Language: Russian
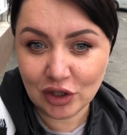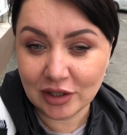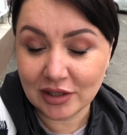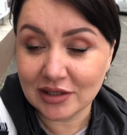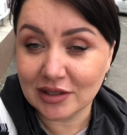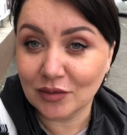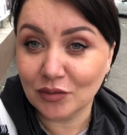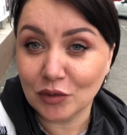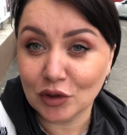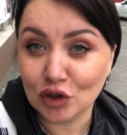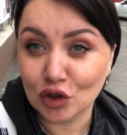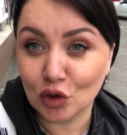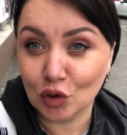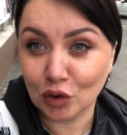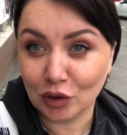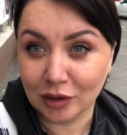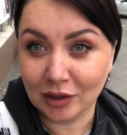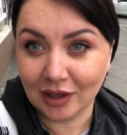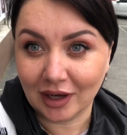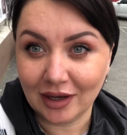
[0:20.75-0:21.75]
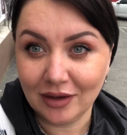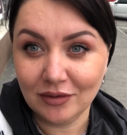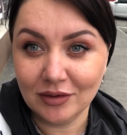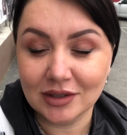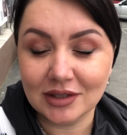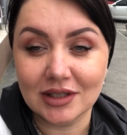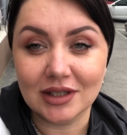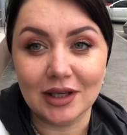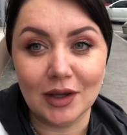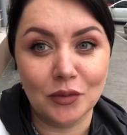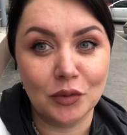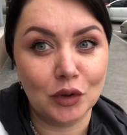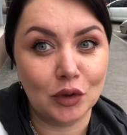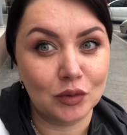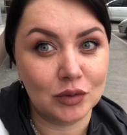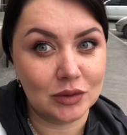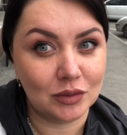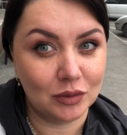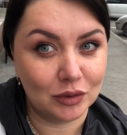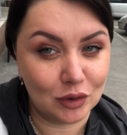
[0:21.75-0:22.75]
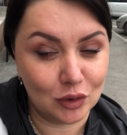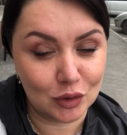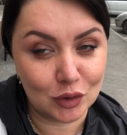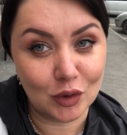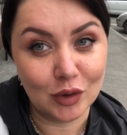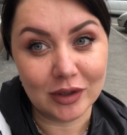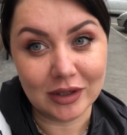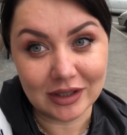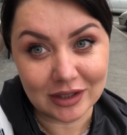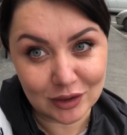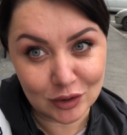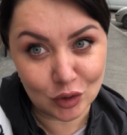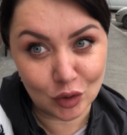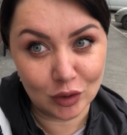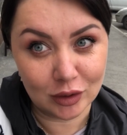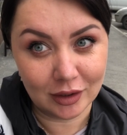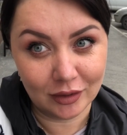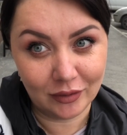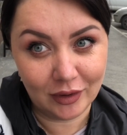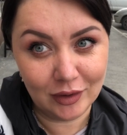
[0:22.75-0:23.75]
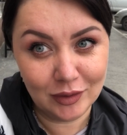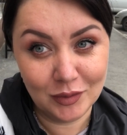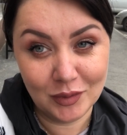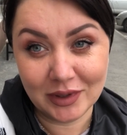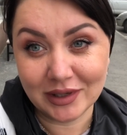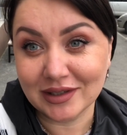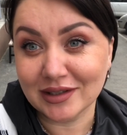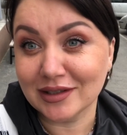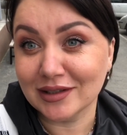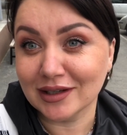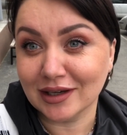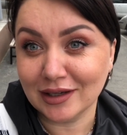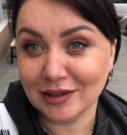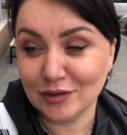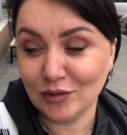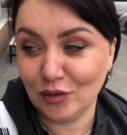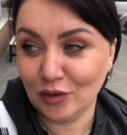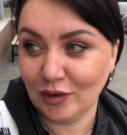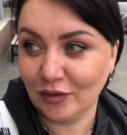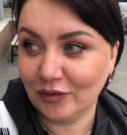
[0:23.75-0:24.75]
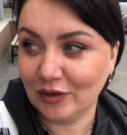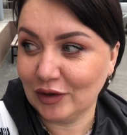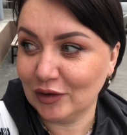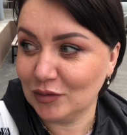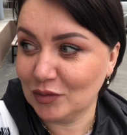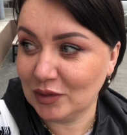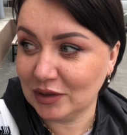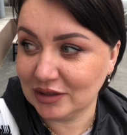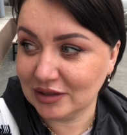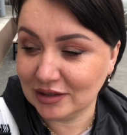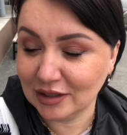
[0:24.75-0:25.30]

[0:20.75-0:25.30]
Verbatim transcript: Если мне что-то нравится, я потом смотрю, сколько это стоит на Валдберрис и заказываю на Валдберрис.